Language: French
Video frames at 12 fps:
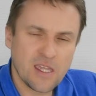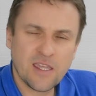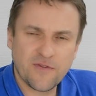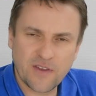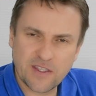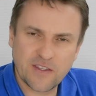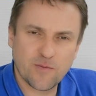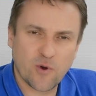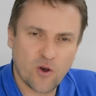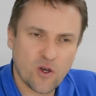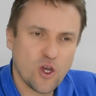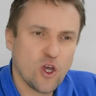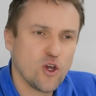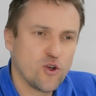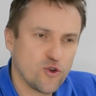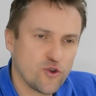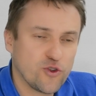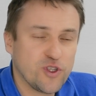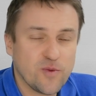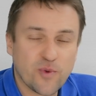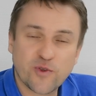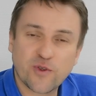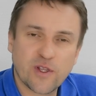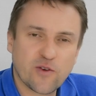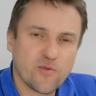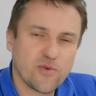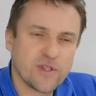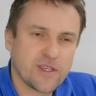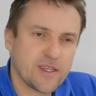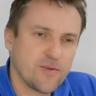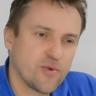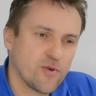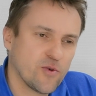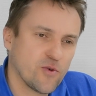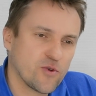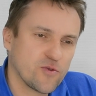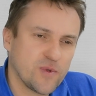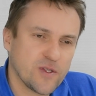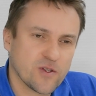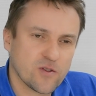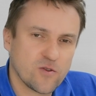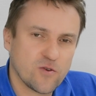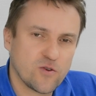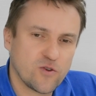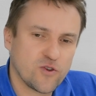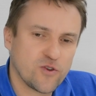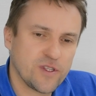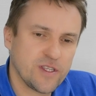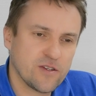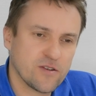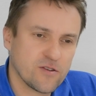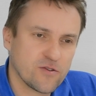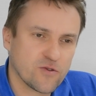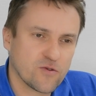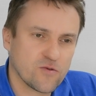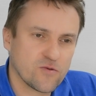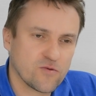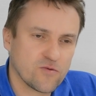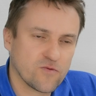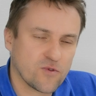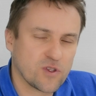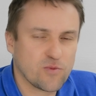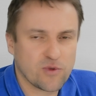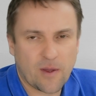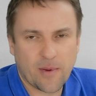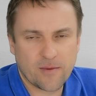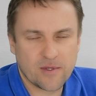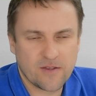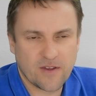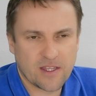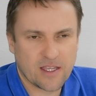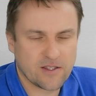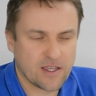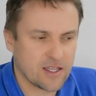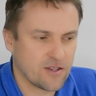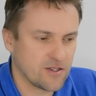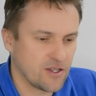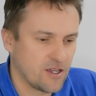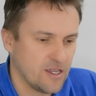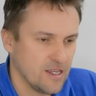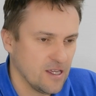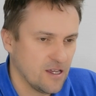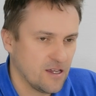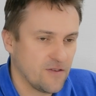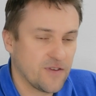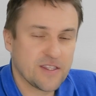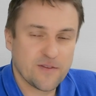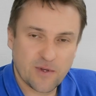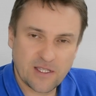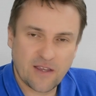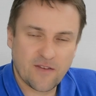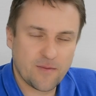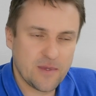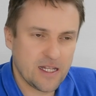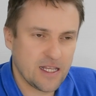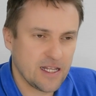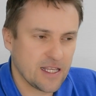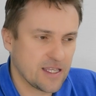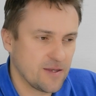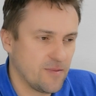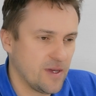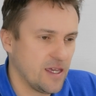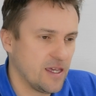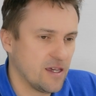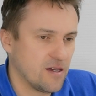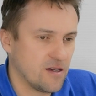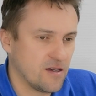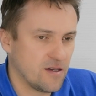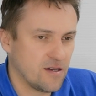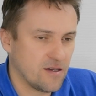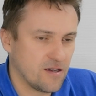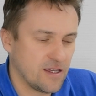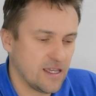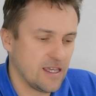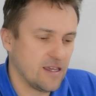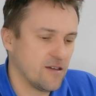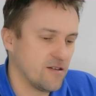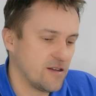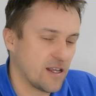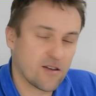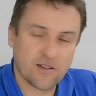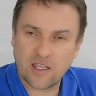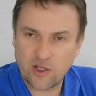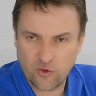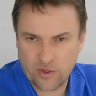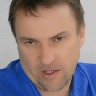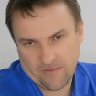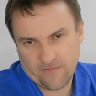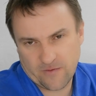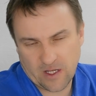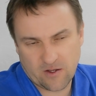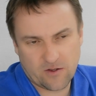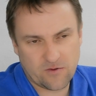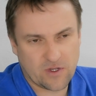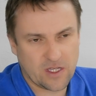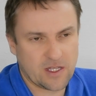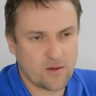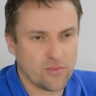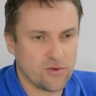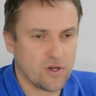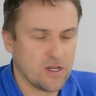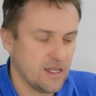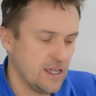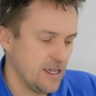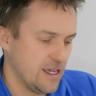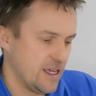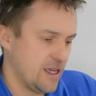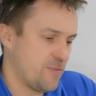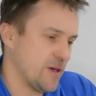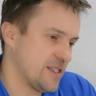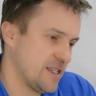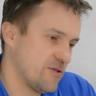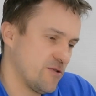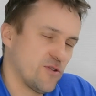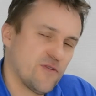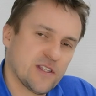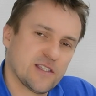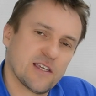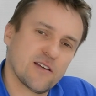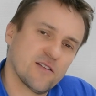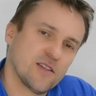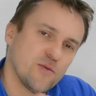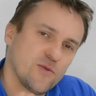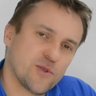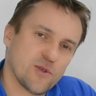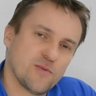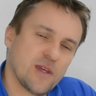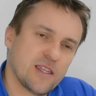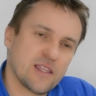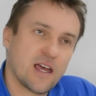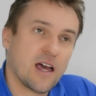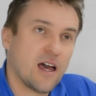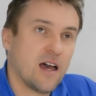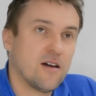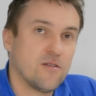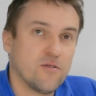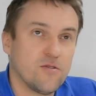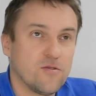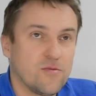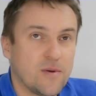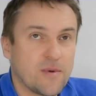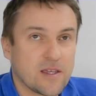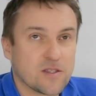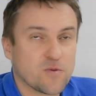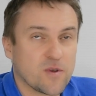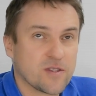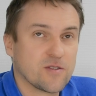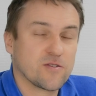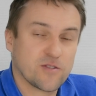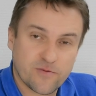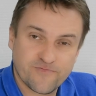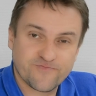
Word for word: Effectivement, le jeudi, parce que les compos d'équipe euh, au rugby sortent le, jeudi euh, sur, euh, en début d'après-midi, vers 13h, 14h. Effectivement, ils avaient mis l'équipe B et la cote a chuté, d'accord Donc Édimbourg est passé de 2,25 en début de semaine à même 1,60,